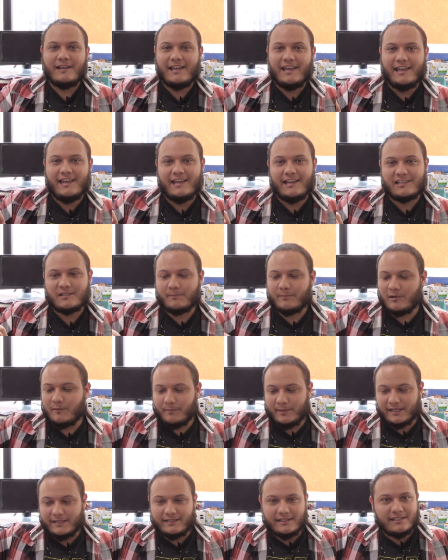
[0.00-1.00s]
É, as
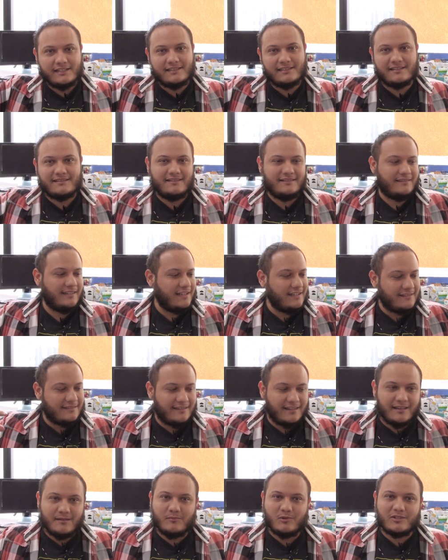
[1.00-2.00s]
propagandas em
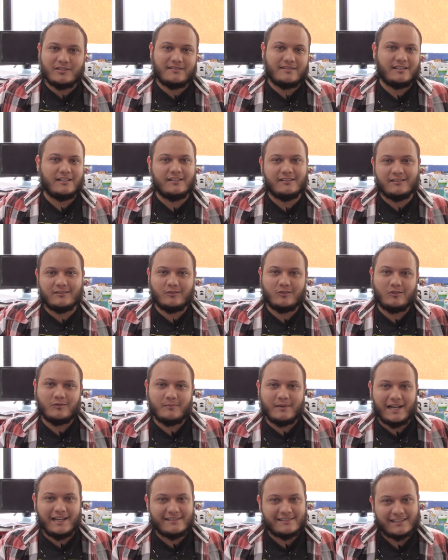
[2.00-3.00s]
3D mostrando e tudo
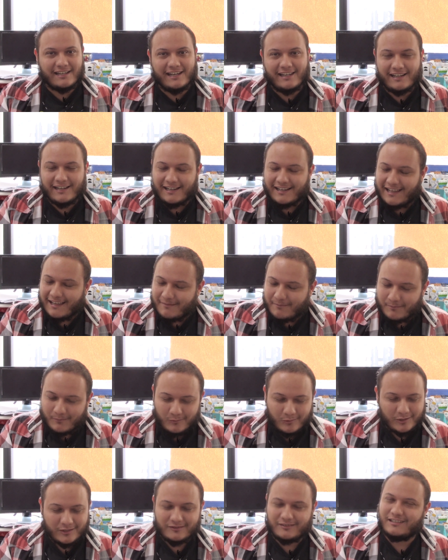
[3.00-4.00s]
mais, cara, é
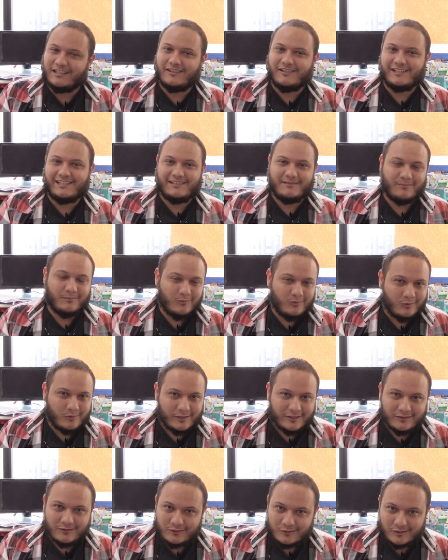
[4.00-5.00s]
muito da hora,
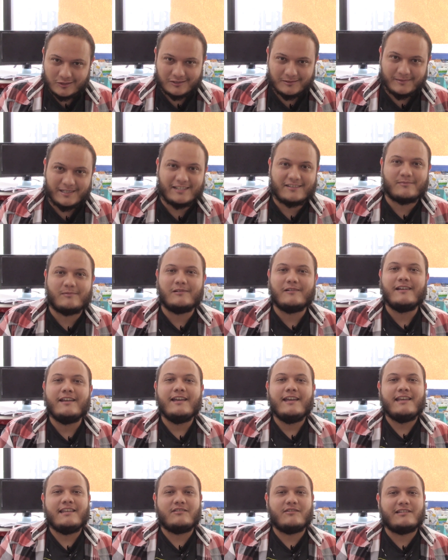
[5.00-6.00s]
muito louco mesmo.
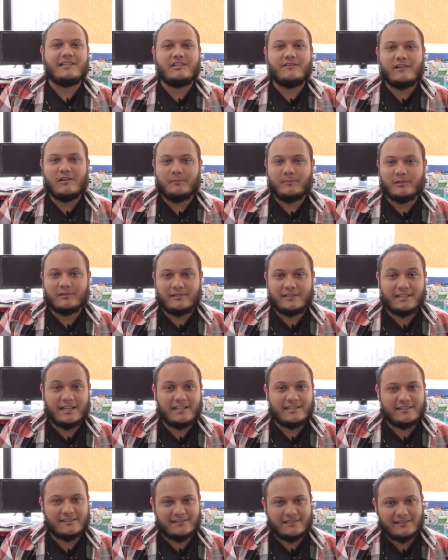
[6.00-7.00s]
Se você tiver a
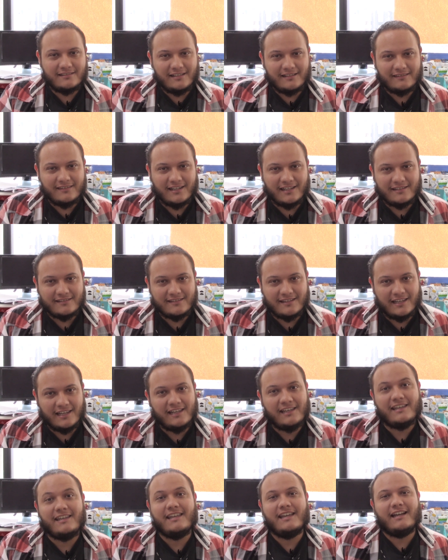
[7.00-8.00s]
oportunidade, assista em
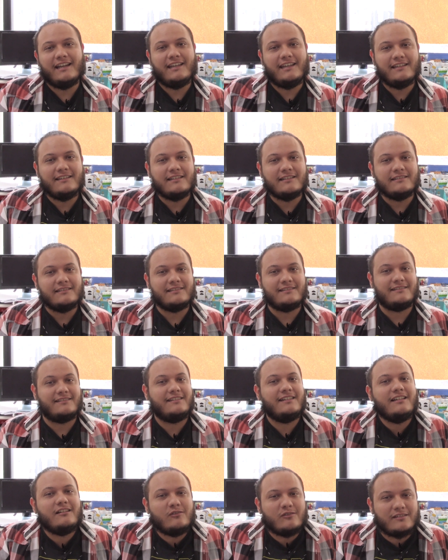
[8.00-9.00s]
3D e ainda,
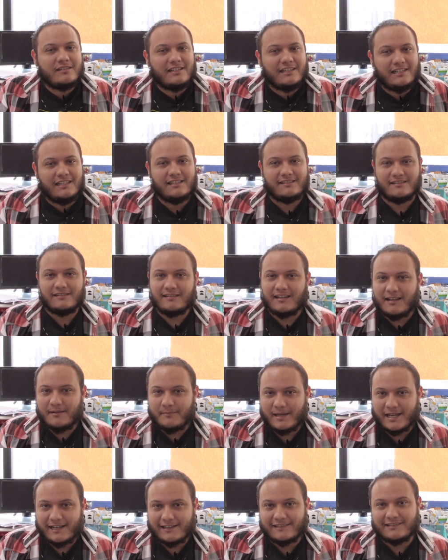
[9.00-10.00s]
se conseguir, assista em
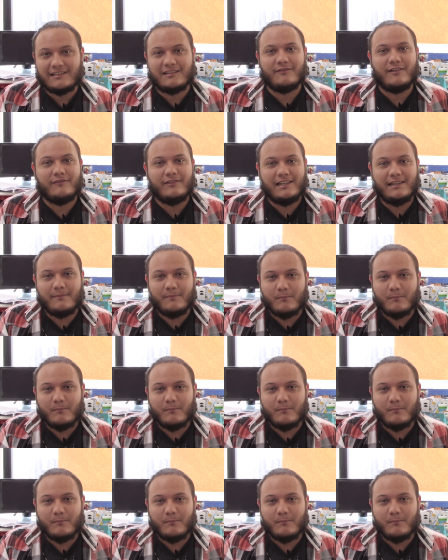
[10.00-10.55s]
IMAX, que vai valer